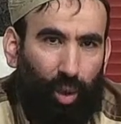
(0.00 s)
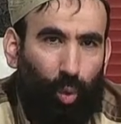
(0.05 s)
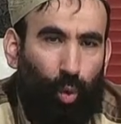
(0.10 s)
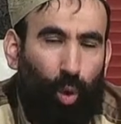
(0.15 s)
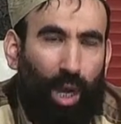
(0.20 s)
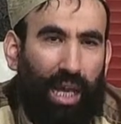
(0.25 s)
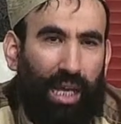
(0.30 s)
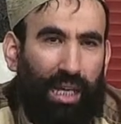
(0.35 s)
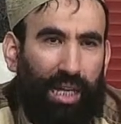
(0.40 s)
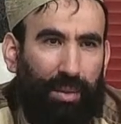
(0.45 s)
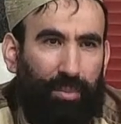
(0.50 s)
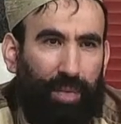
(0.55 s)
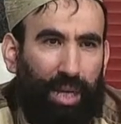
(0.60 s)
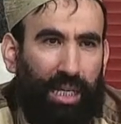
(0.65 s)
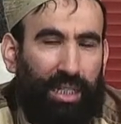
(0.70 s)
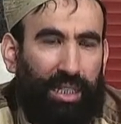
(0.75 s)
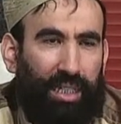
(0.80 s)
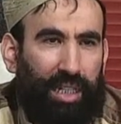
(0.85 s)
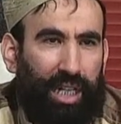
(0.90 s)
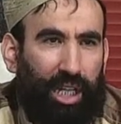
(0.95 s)
واعلم
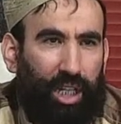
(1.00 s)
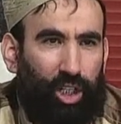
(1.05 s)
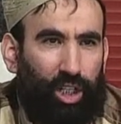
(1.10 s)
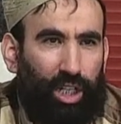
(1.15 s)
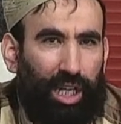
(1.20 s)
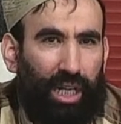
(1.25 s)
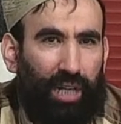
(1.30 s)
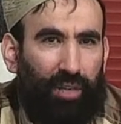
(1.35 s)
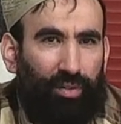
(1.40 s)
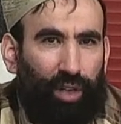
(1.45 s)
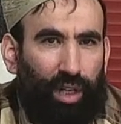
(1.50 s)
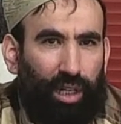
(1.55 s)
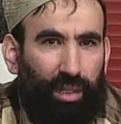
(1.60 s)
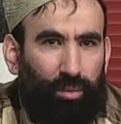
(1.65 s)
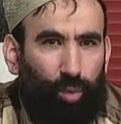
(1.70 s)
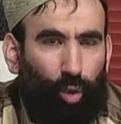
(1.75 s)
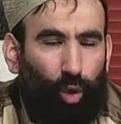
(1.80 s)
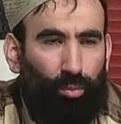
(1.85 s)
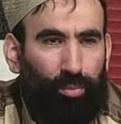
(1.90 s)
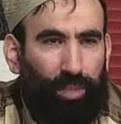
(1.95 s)
أن شرف
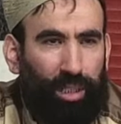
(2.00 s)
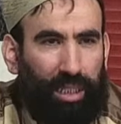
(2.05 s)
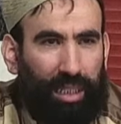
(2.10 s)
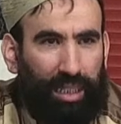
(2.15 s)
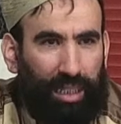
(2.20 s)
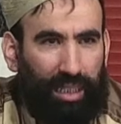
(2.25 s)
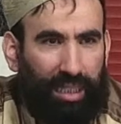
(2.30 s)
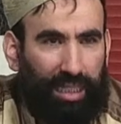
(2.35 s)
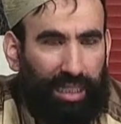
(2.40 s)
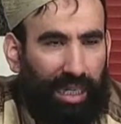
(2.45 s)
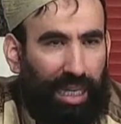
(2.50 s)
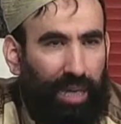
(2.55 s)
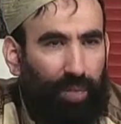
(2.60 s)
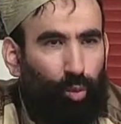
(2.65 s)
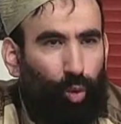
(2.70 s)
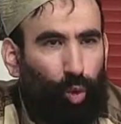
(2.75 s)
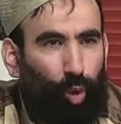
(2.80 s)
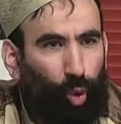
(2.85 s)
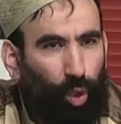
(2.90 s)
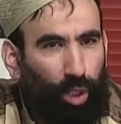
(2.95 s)
المؤمن
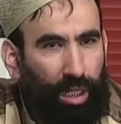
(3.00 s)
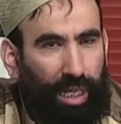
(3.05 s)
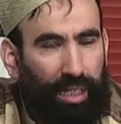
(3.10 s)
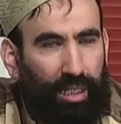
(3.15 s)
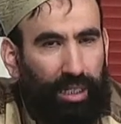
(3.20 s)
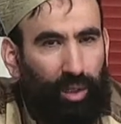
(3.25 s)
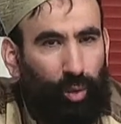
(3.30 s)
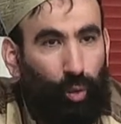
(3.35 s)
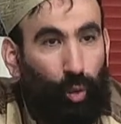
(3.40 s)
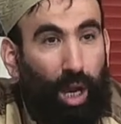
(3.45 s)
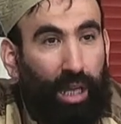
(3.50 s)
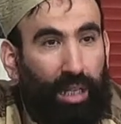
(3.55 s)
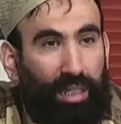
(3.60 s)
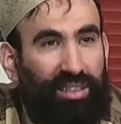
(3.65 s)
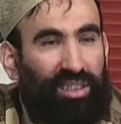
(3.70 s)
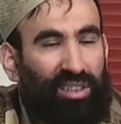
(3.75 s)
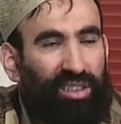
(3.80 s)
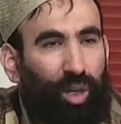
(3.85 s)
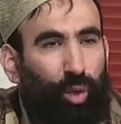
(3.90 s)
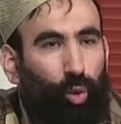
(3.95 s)
قيامه الليل
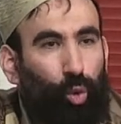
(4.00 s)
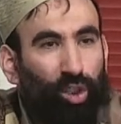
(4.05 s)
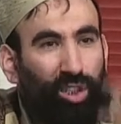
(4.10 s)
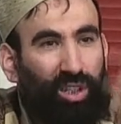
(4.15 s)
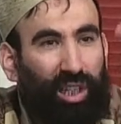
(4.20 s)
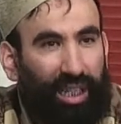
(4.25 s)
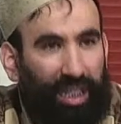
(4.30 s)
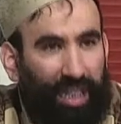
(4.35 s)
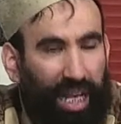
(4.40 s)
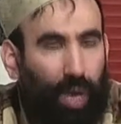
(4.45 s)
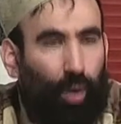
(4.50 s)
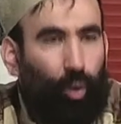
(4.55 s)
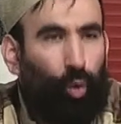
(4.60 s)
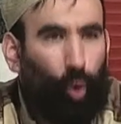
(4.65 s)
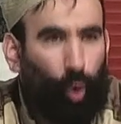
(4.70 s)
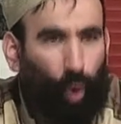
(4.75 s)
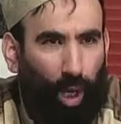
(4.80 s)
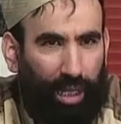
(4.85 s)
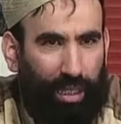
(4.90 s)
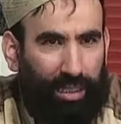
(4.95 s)
وعزه
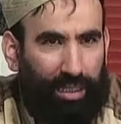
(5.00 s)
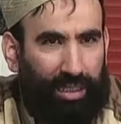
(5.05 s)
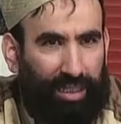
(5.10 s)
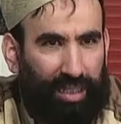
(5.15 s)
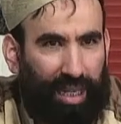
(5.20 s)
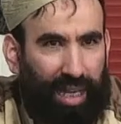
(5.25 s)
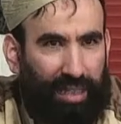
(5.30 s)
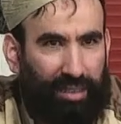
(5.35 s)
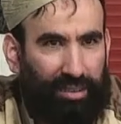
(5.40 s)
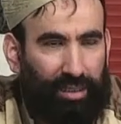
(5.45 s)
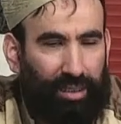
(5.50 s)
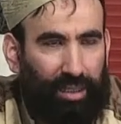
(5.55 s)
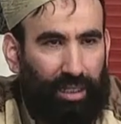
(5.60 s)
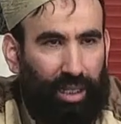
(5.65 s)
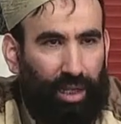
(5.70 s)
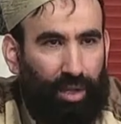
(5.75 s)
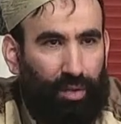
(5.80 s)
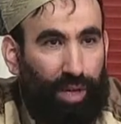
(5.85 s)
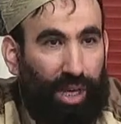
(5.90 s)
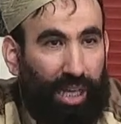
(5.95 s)
استغناؤه عن الناس
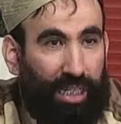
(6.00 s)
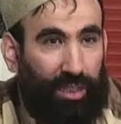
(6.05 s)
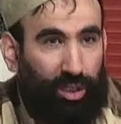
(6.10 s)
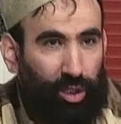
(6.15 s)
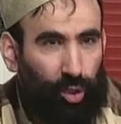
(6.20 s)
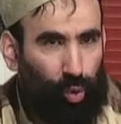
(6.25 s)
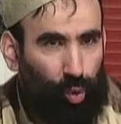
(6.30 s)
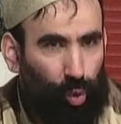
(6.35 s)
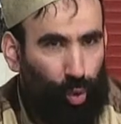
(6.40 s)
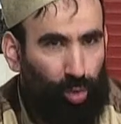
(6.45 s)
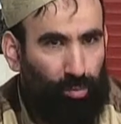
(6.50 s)
فعز